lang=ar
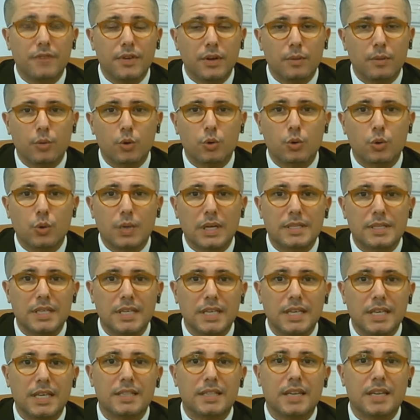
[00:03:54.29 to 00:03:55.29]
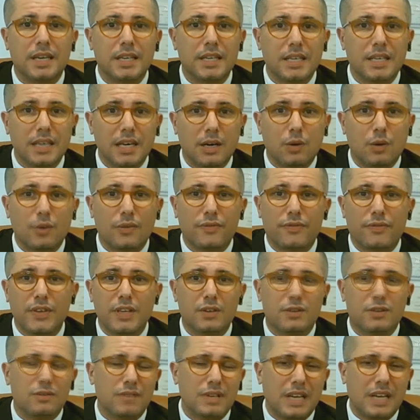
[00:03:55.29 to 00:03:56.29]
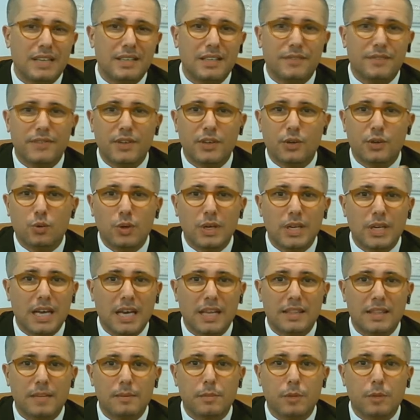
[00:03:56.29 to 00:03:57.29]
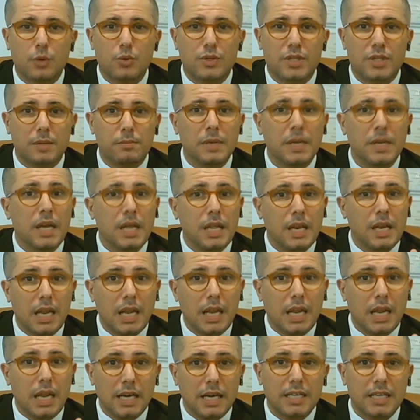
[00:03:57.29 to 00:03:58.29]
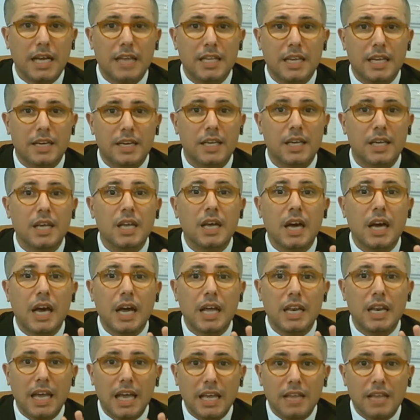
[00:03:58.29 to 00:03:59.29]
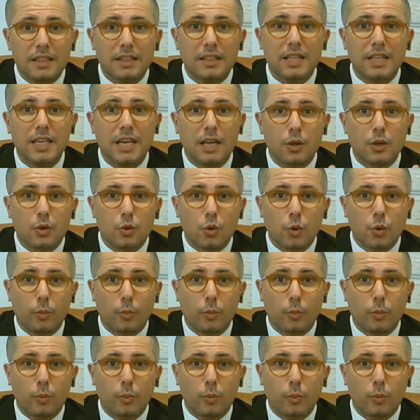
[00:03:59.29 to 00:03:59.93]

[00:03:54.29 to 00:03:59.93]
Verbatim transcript: في البطولة الإيطالية وفي يعني في كل هذا الموسم لكن حذاري الأندية